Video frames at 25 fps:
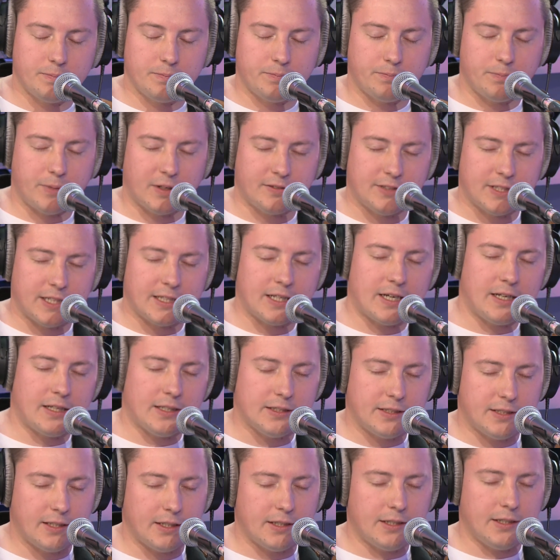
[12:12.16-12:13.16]
профессиональной
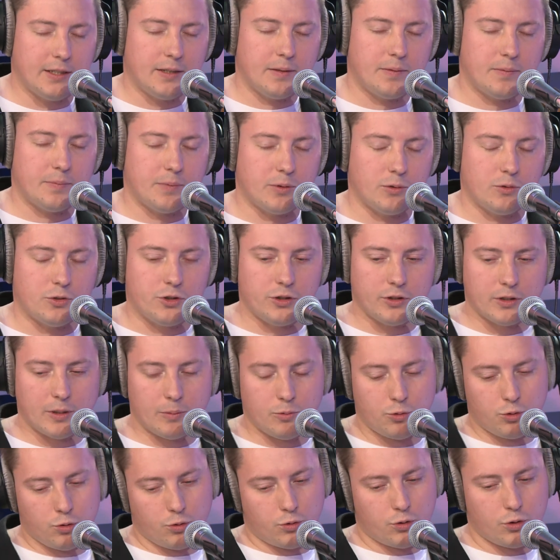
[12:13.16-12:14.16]
среде получил,
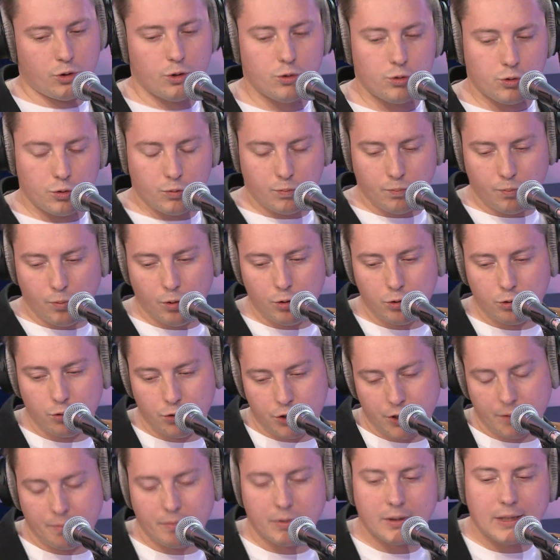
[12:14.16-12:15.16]
там чуть, чуть больше,
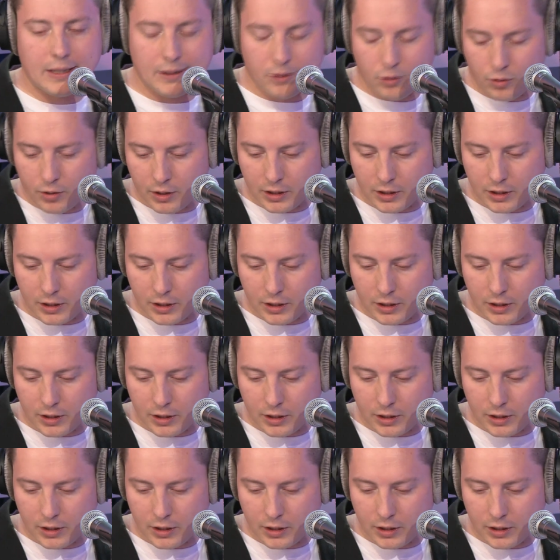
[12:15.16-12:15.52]
чем была до